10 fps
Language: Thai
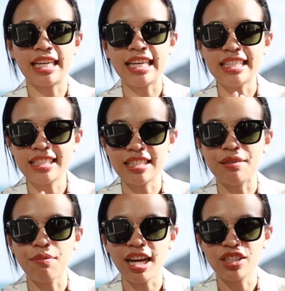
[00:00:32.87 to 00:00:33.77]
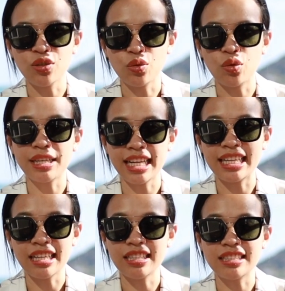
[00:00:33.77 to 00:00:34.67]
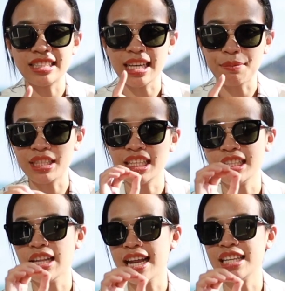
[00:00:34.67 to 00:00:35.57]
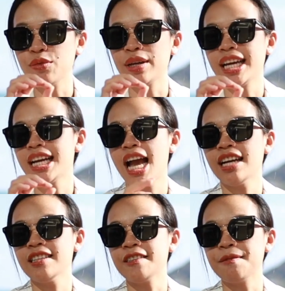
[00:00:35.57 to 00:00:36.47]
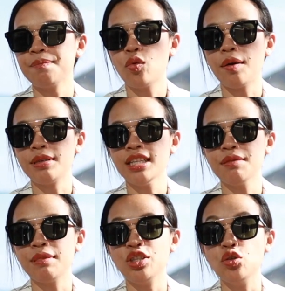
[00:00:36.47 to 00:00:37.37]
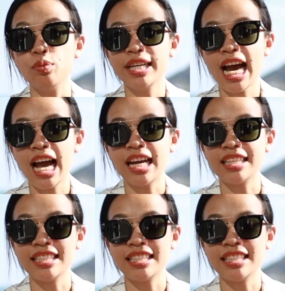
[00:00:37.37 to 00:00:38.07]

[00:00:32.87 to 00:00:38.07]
คิดถึงมันอยู่ ประเด็นก็คือจำคีย์อันนี้ไว้ง่ายๆก็คือ ความเครียดมันอยู่ไม่ได้